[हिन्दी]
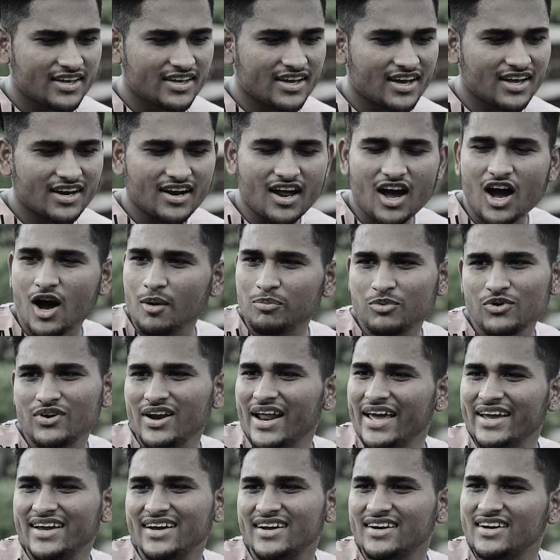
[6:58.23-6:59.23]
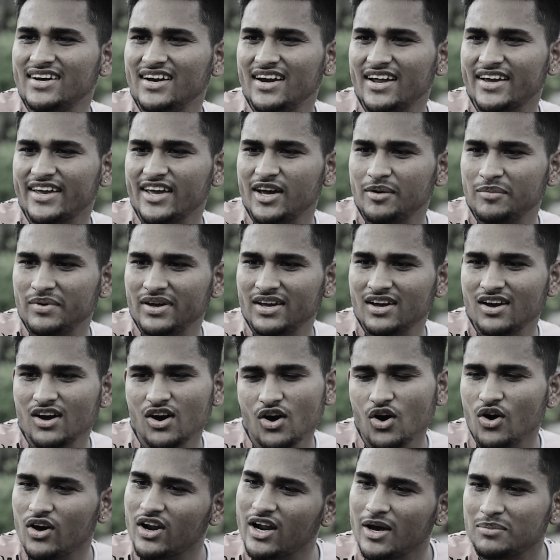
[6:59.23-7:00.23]
यार आपको लाइक करने लग गया मैं
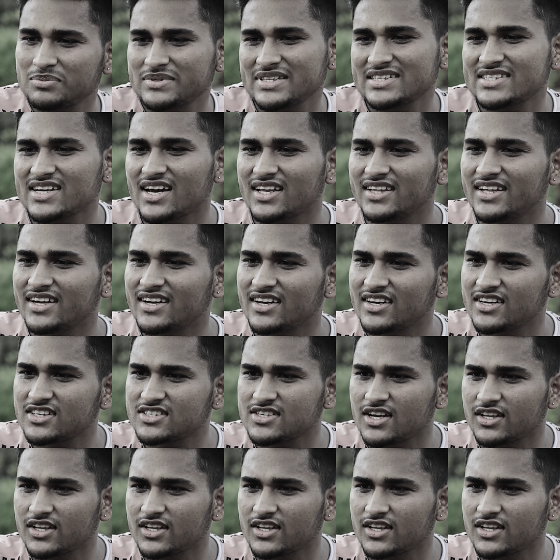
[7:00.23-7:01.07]
और आपसे शादी करना